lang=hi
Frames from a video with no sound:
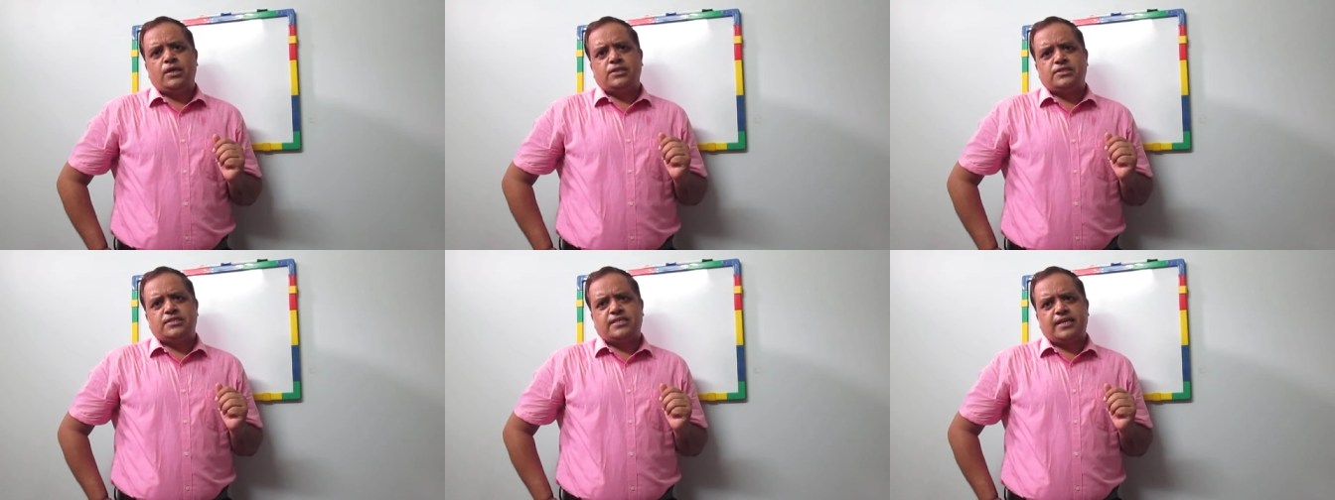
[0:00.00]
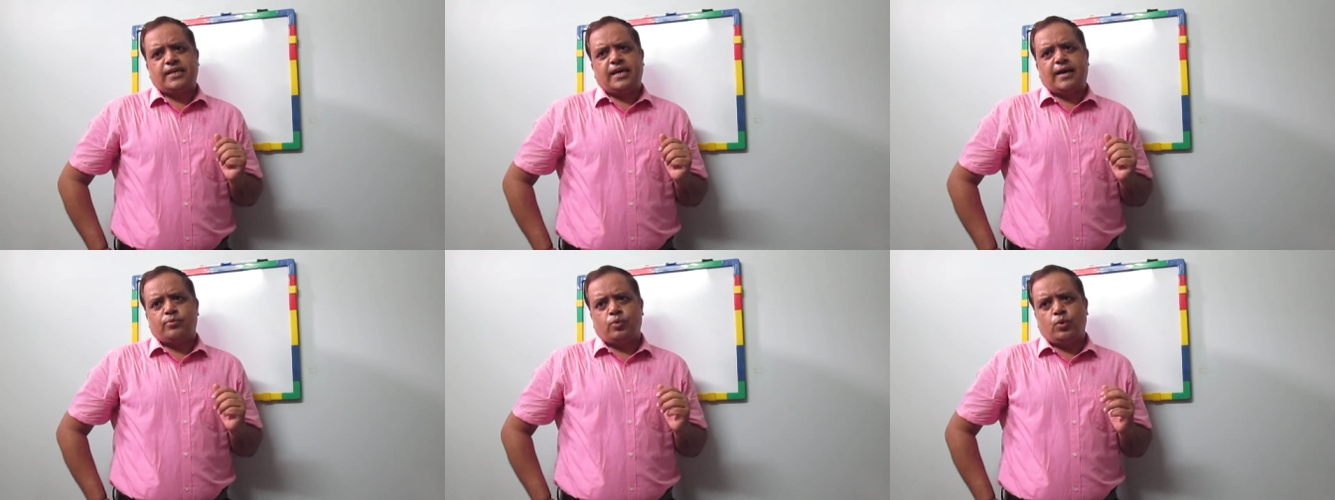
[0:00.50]
जिससे कि
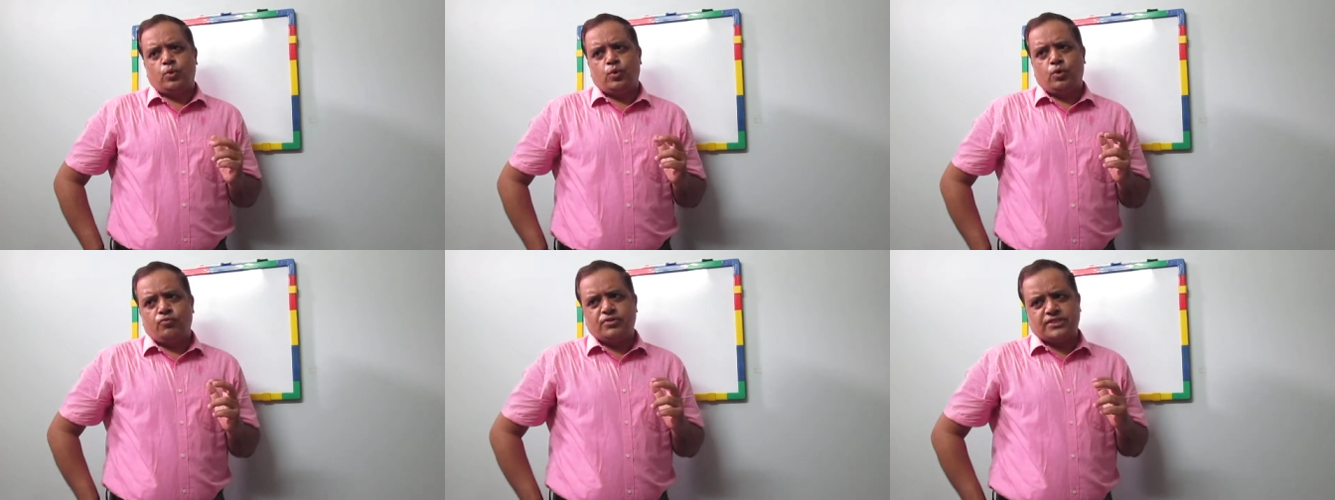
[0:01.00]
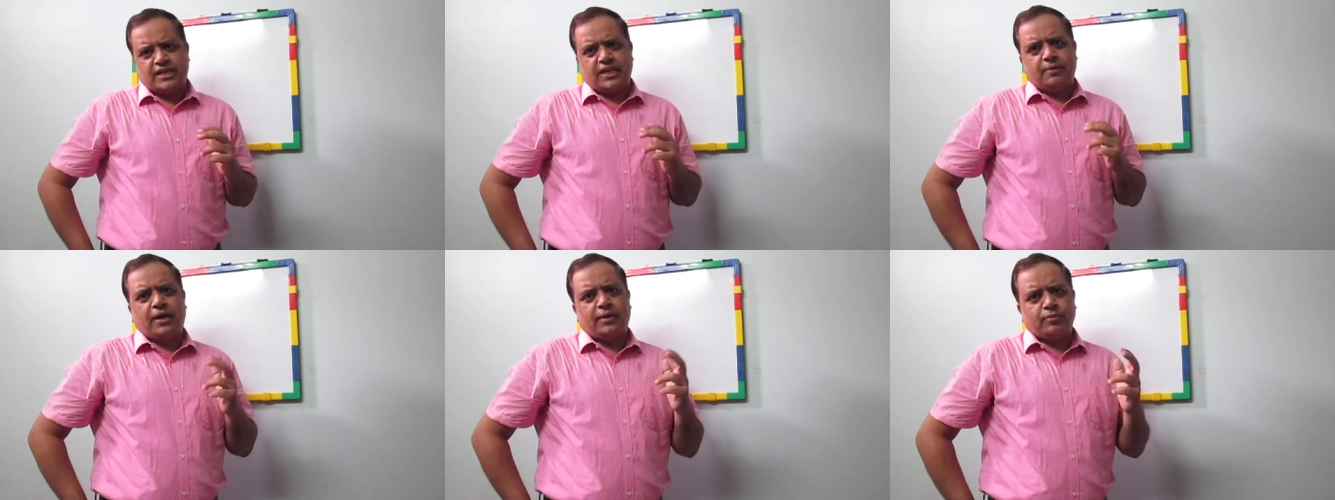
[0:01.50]
आपको विषय
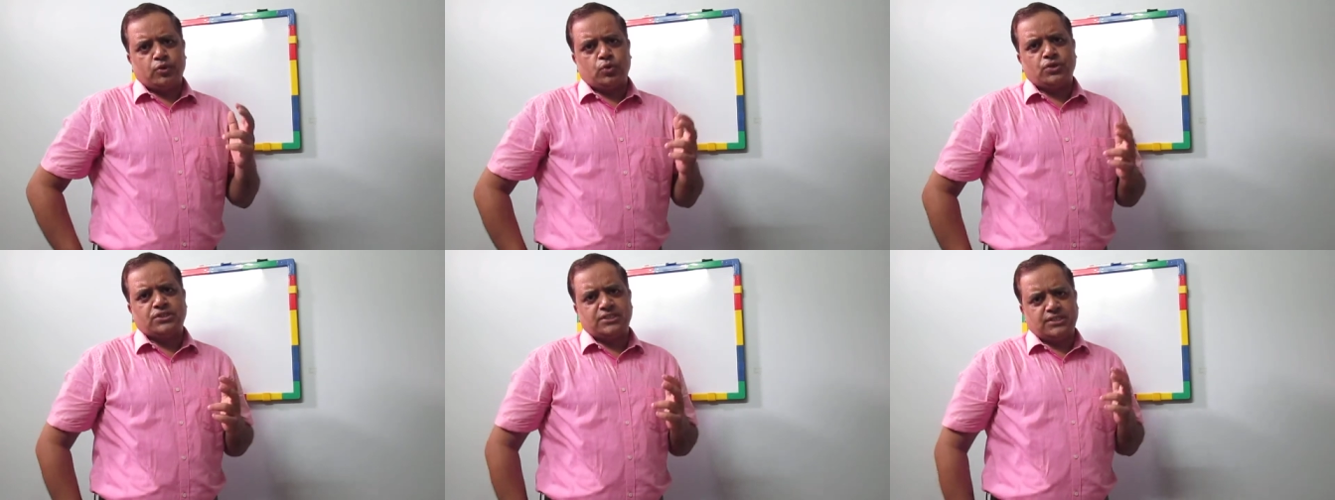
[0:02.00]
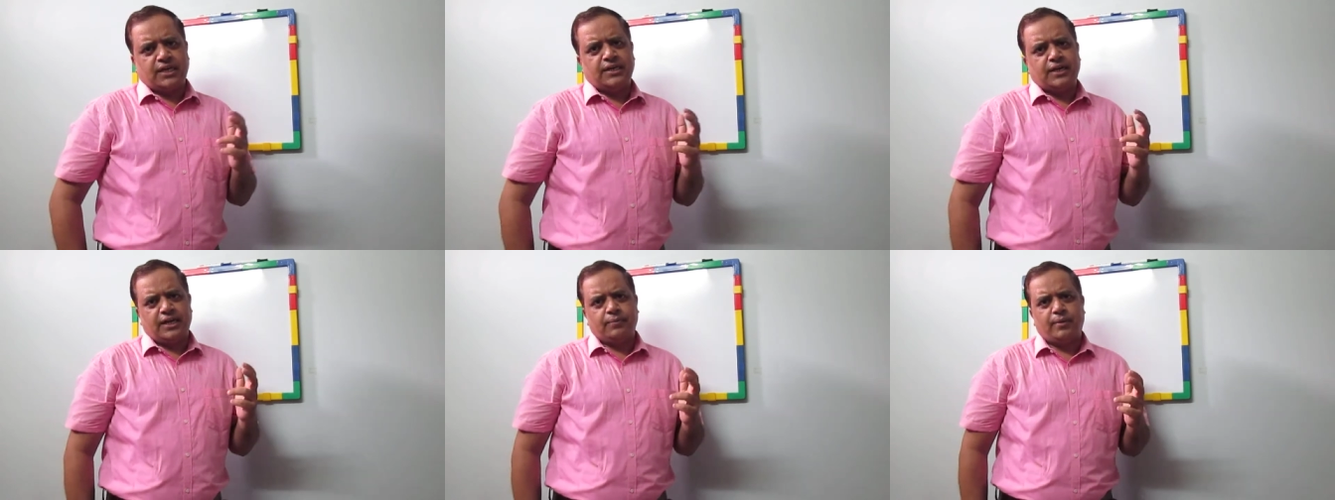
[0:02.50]
के बारे में थोड़ी सी
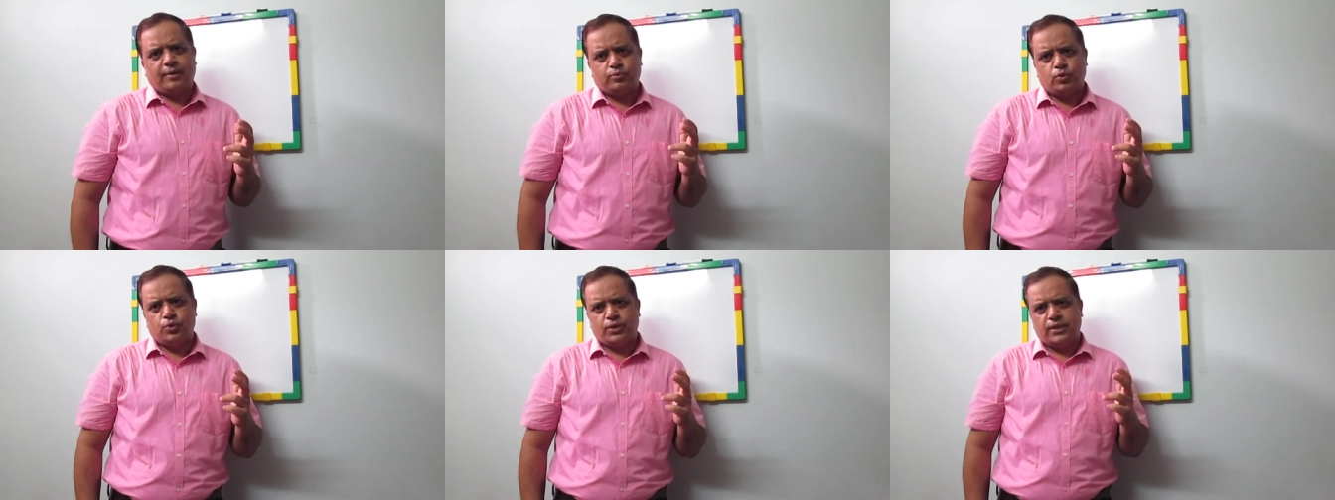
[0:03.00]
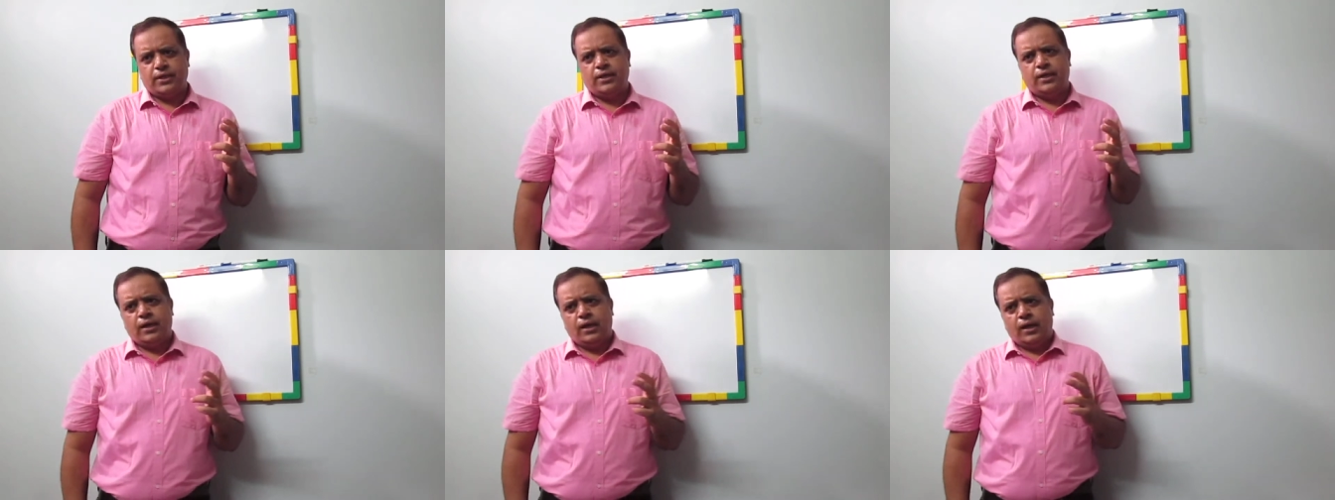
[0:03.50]
जानकारी प्राप्त होगी
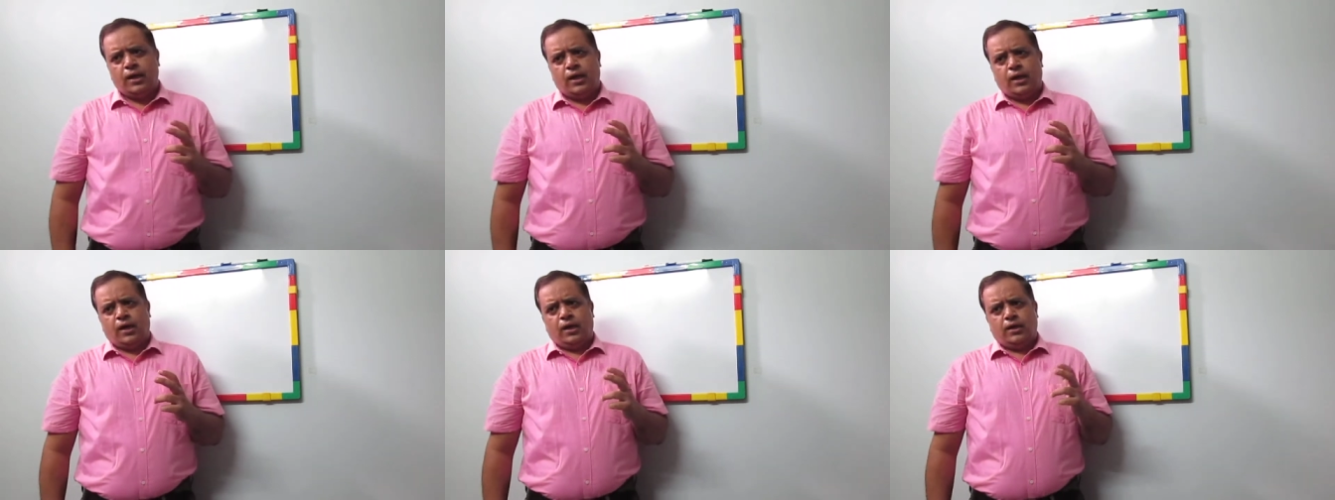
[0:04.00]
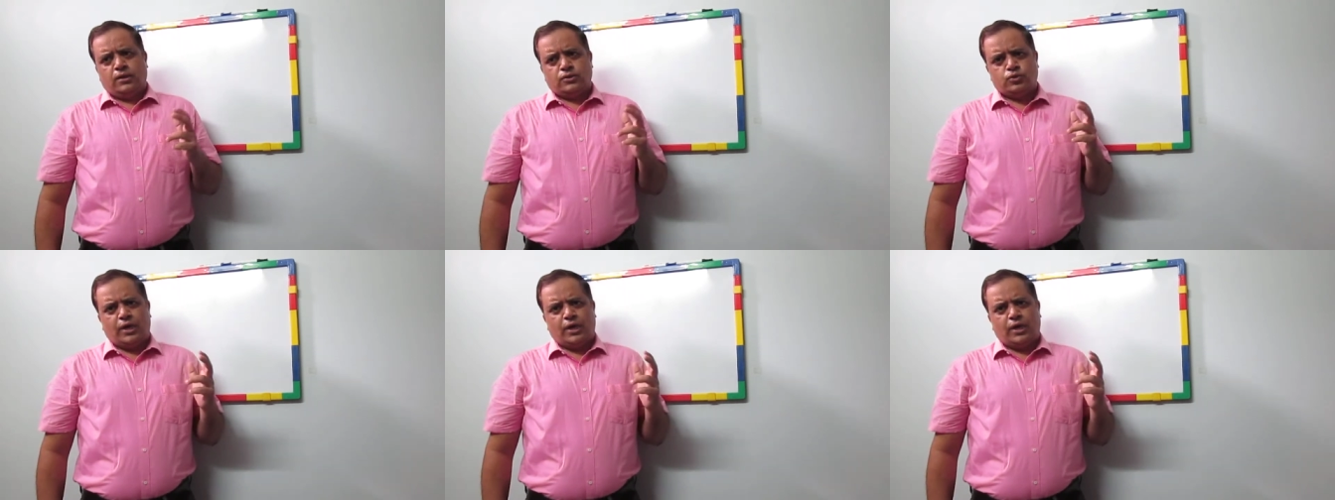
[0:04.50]
जो